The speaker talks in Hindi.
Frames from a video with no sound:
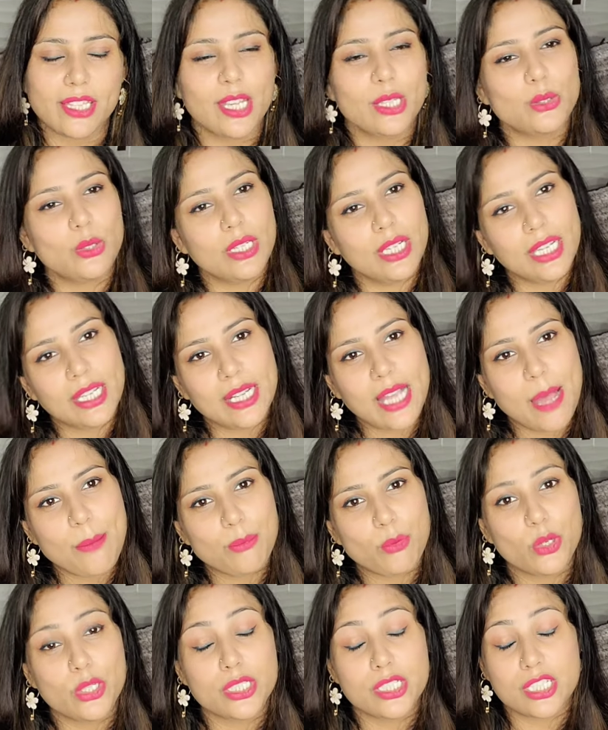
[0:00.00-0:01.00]
हैं तो लिंक
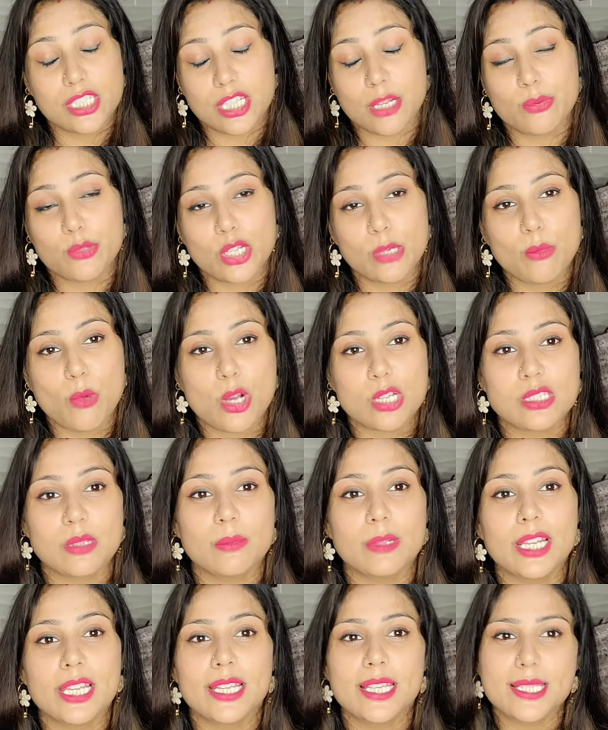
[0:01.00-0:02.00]
आपको डिस्क्रिप्शन बॉक्स
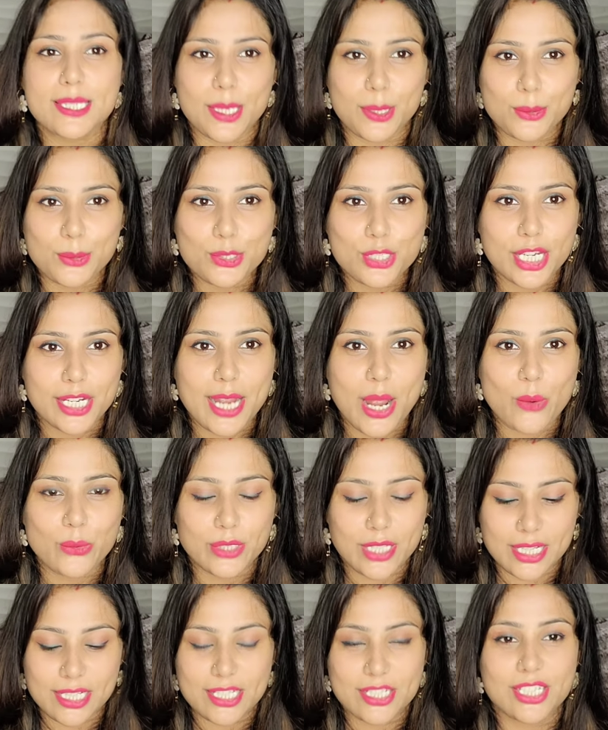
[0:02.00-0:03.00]
में मिलेगी जरूर
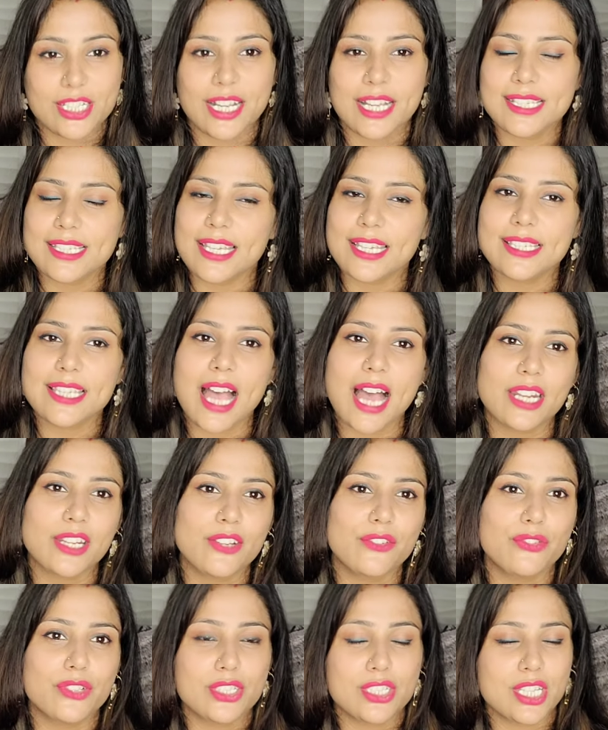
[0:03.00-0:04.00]
चेकआउट कर लीजिएगा इसके
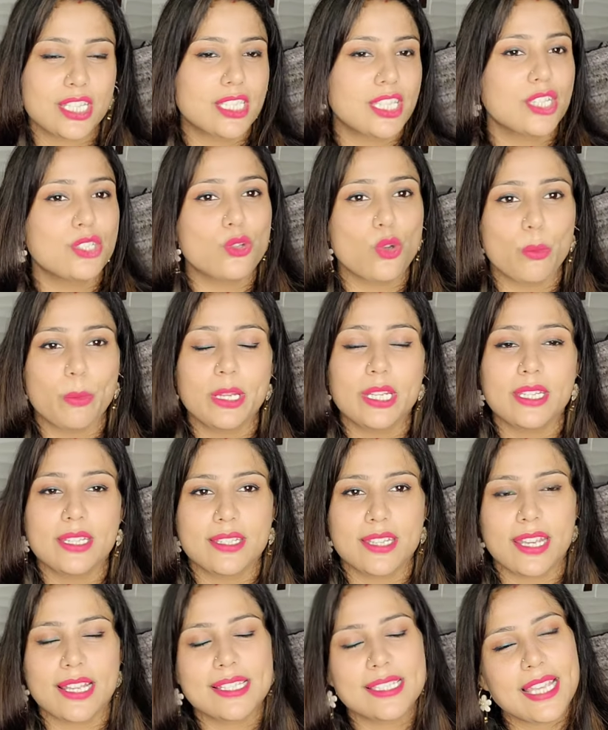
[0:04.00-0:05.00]
सारे फीचर्स की जो भी
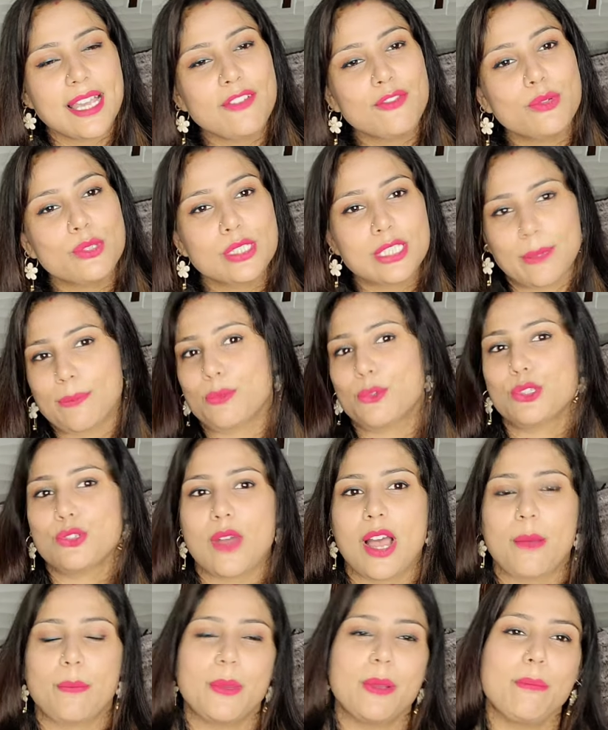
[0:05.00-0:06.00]
डिटेल्स है वो सब कुछ
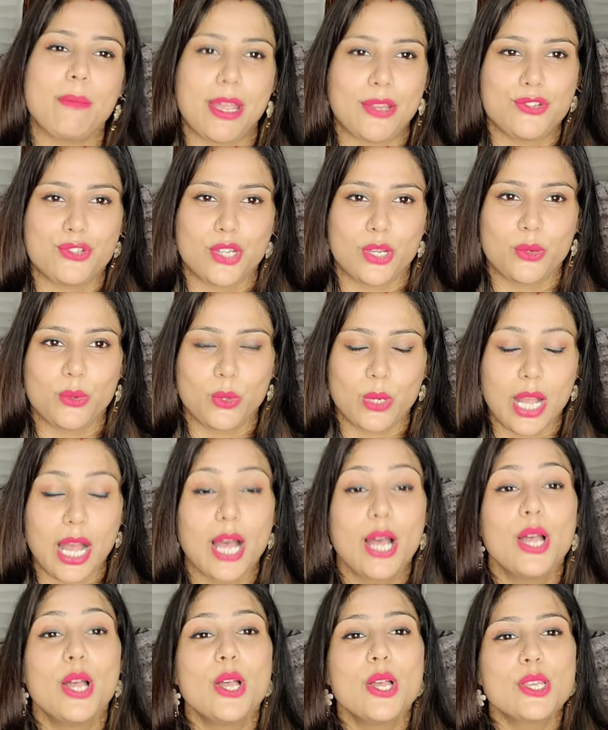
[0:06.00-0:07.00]
वहाँ पे मेंशन
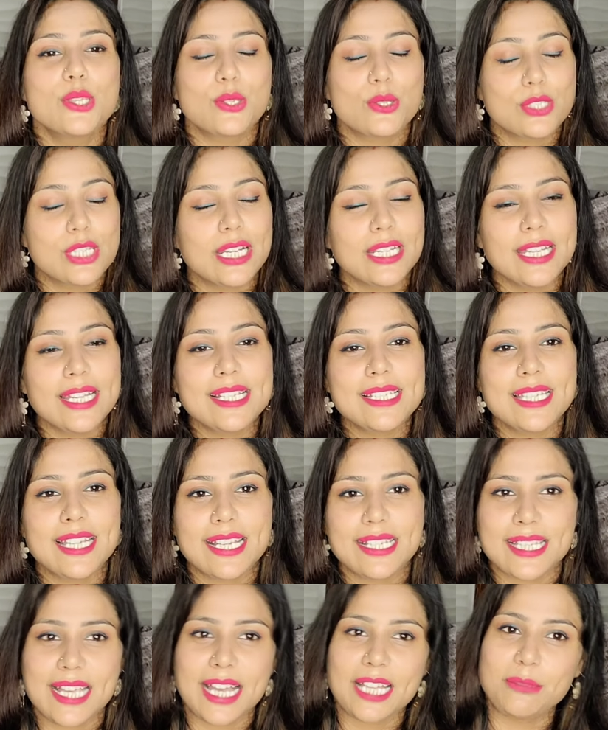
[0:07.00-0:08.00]
होगा सो so चलिए इसी
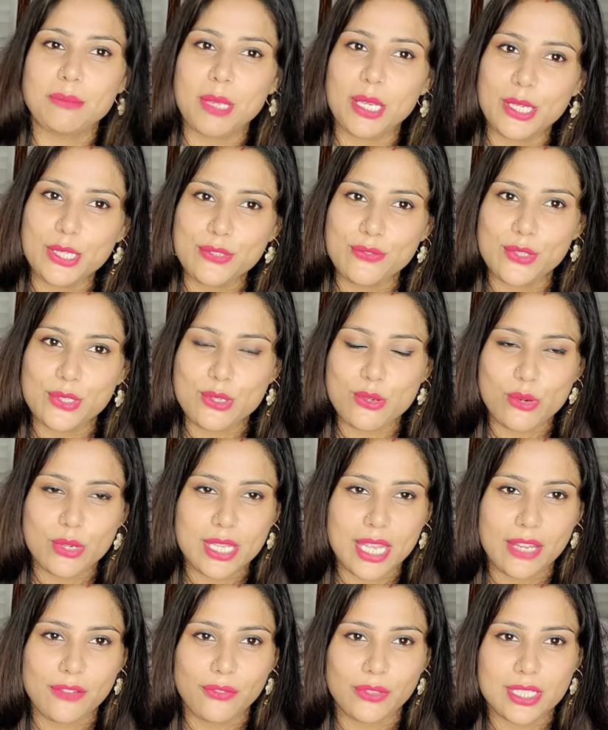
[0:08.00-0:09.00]
के साथ मैं इस वीडियो को
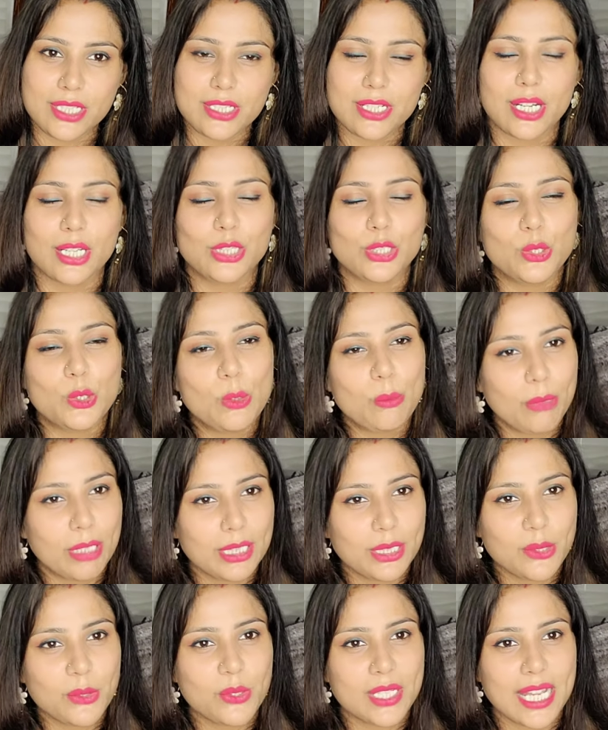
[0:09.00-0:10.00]
यहीं फिनिश करती हूँ
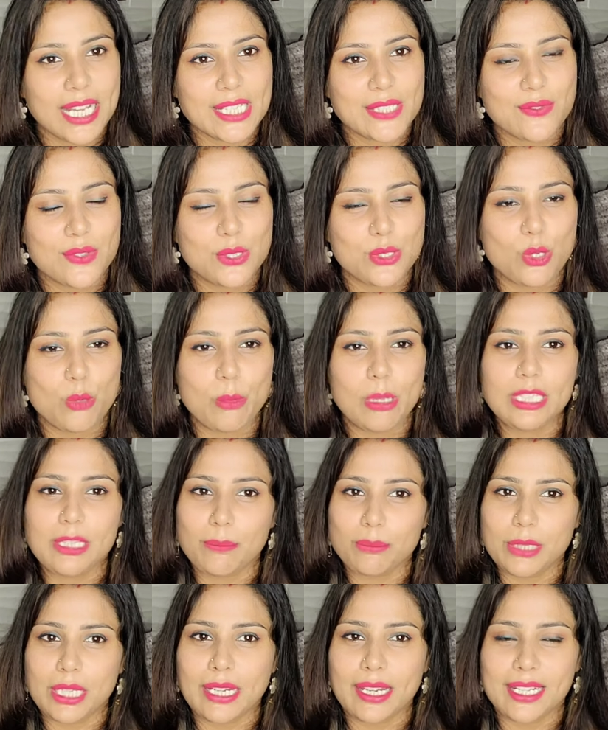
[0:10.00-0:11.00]
मिलती हूँ नेक्स्ट वीडियो में
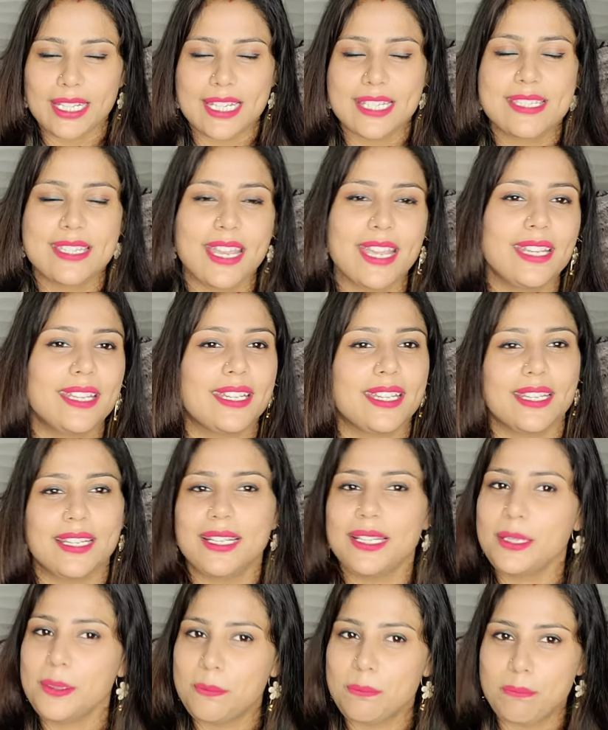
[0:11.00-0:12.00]
तब तक के लिए टेक
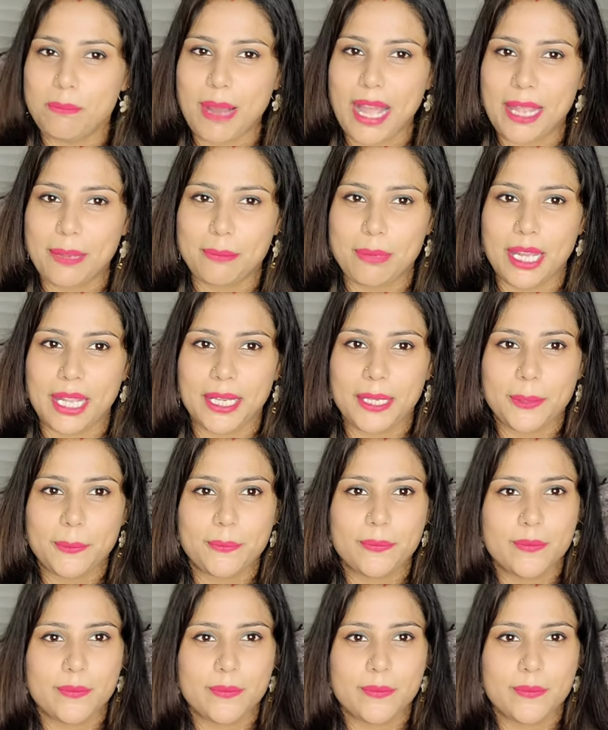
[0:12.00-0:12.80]
केयर बाय बाय